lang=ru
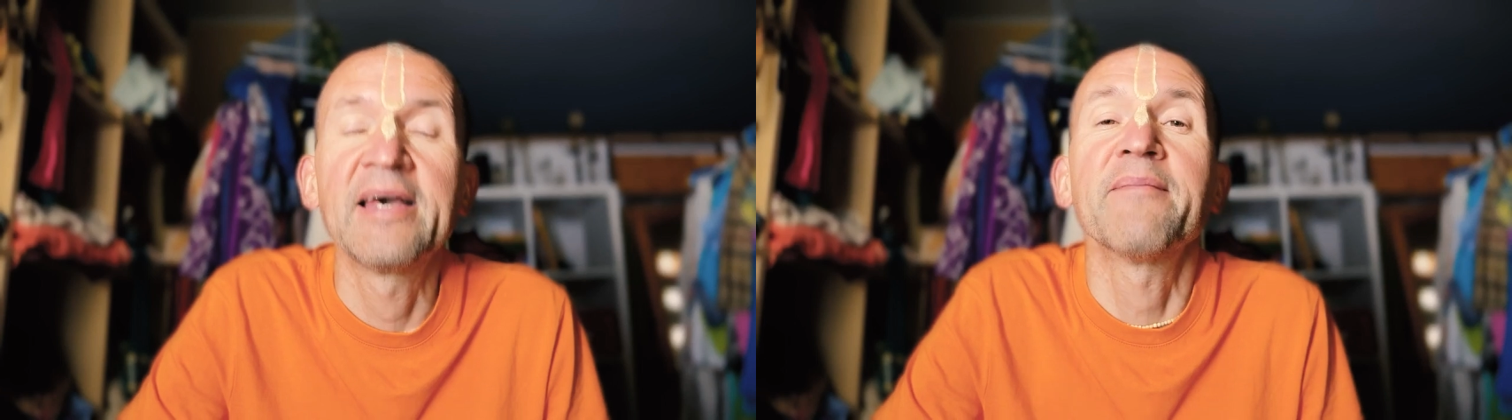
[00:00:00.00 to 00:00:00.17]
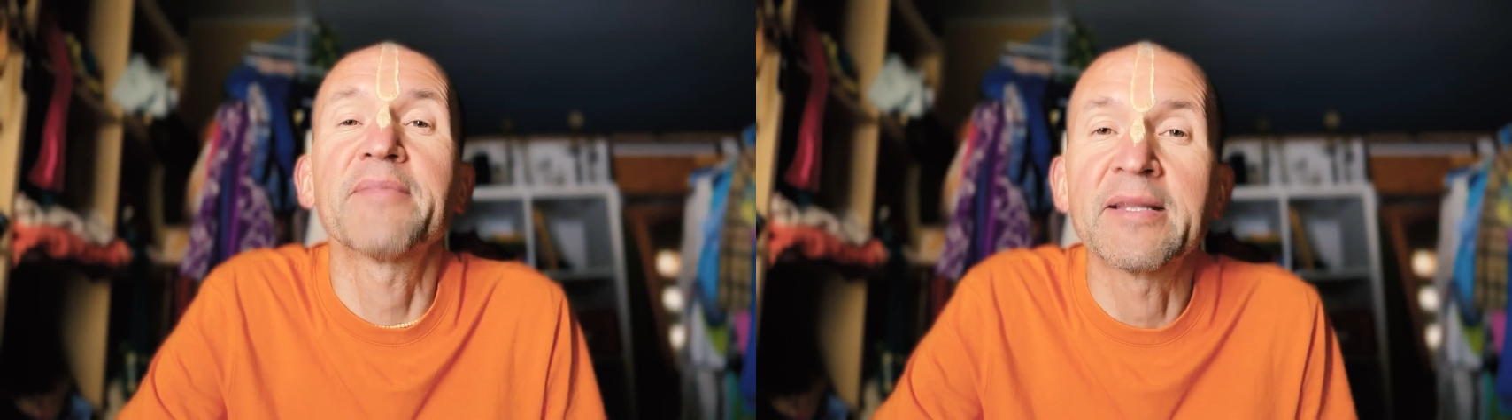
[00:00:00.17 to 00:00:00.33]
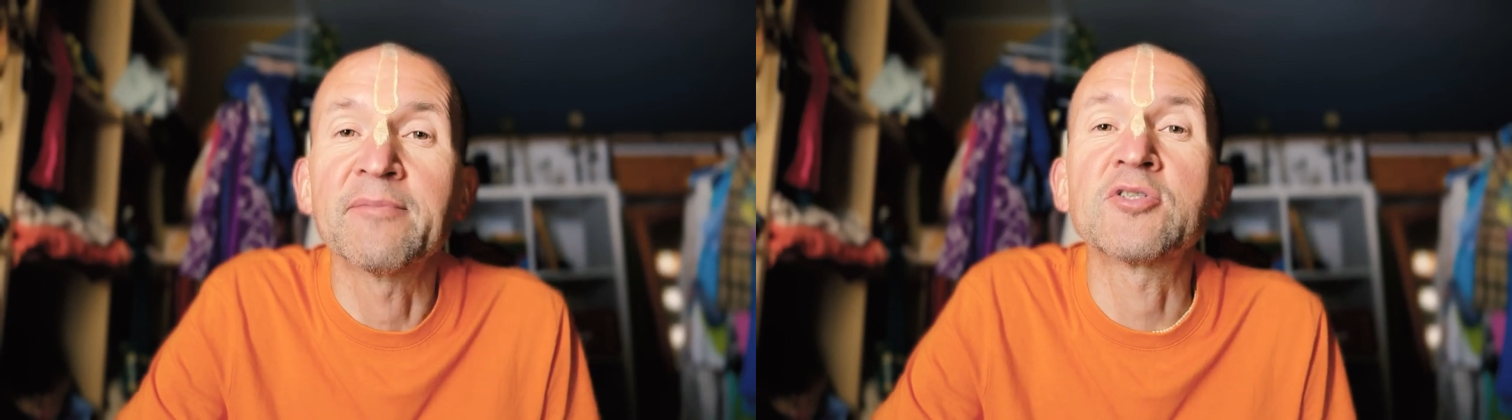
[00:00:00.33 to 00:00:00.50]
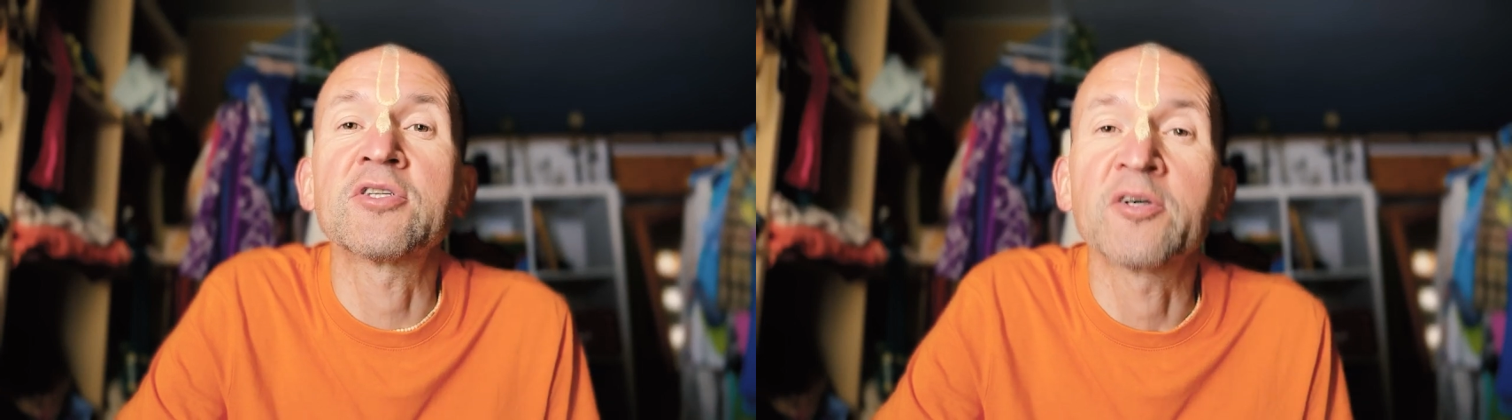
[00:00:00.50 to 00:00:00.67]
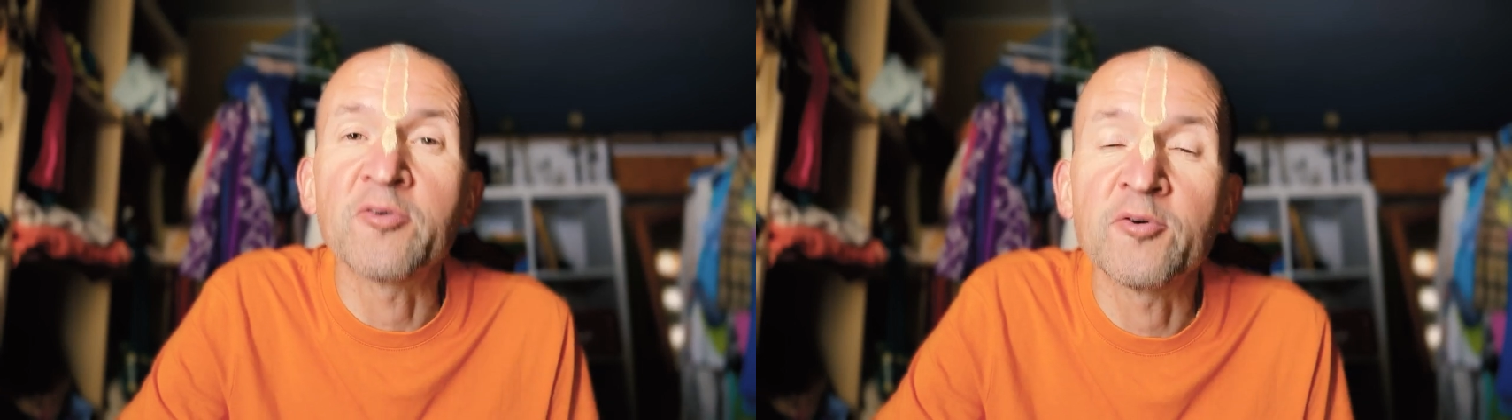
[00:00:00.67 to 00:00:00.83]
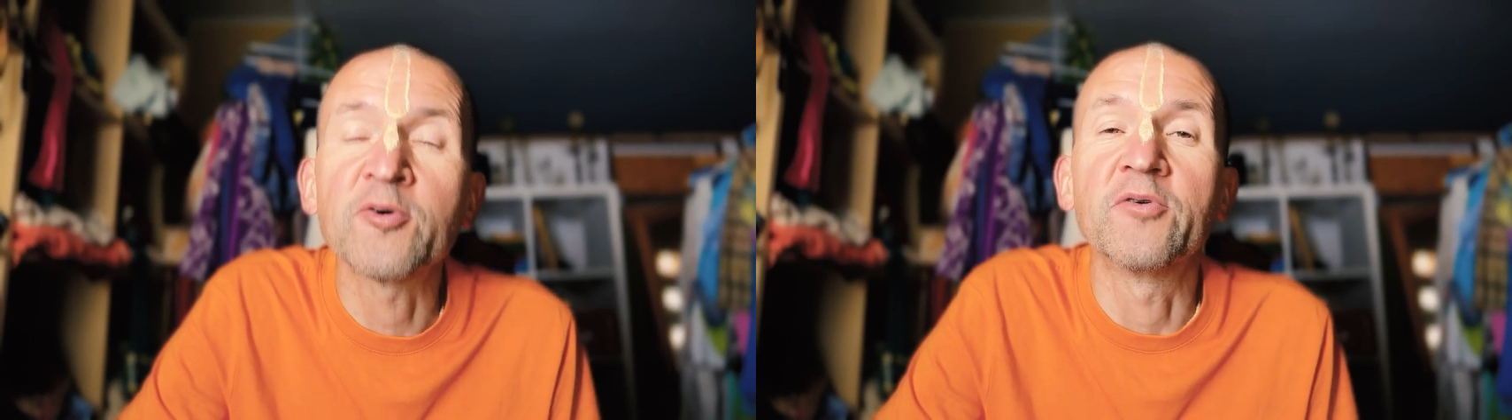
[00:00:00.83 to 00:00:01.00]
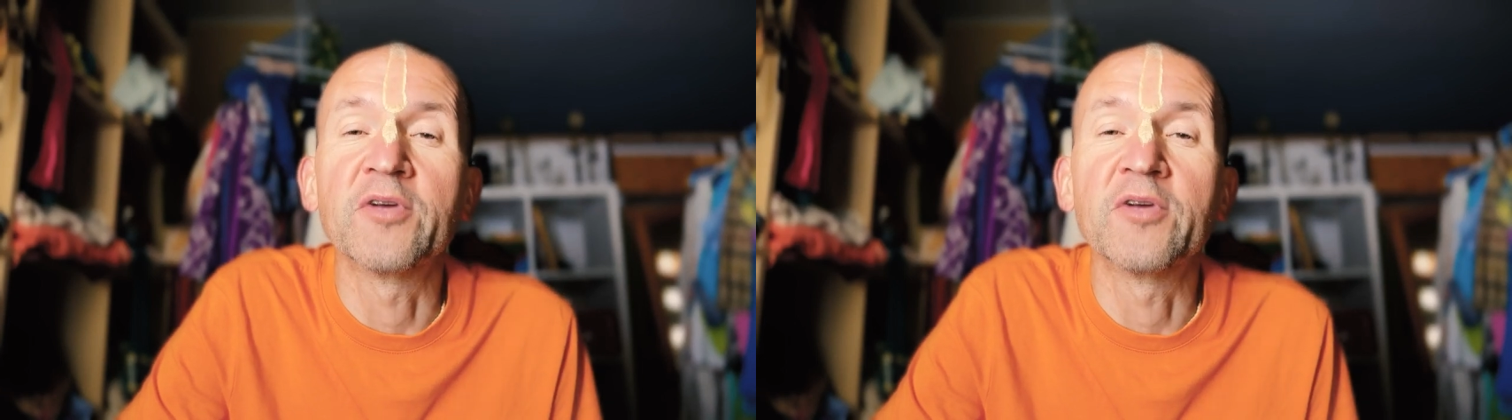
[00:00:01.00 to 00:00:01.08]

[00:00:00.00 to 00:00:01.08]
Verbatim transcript: Потому что гуру